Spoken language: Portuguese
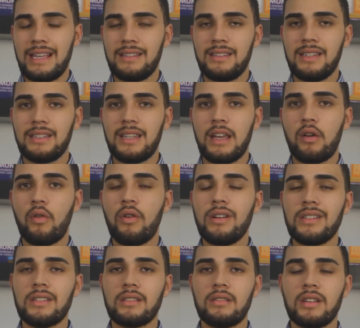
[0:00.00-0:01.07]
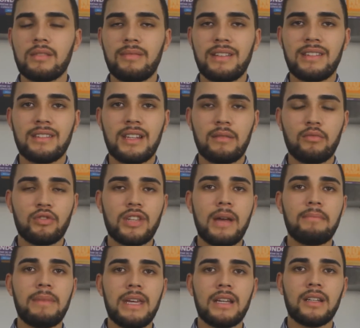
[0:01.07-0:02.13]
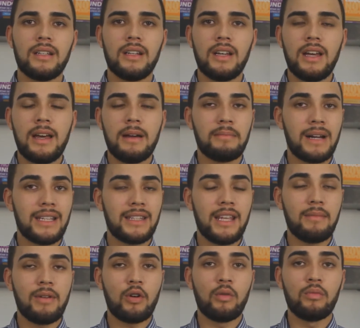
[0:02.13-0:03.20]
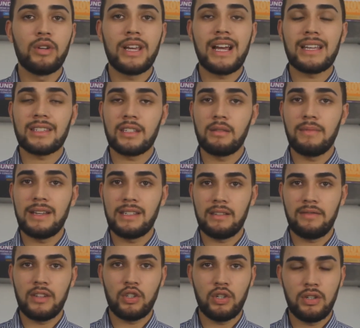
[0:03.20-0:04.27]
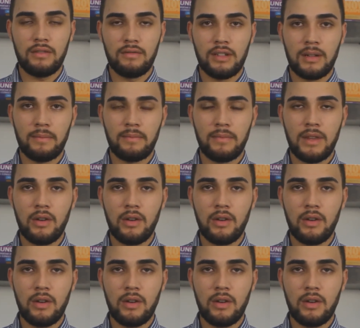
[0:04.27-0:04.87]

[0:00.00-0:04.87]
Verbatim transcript: Existem coisas que nós precisamos saber para ter uma comunicação mais efetiva.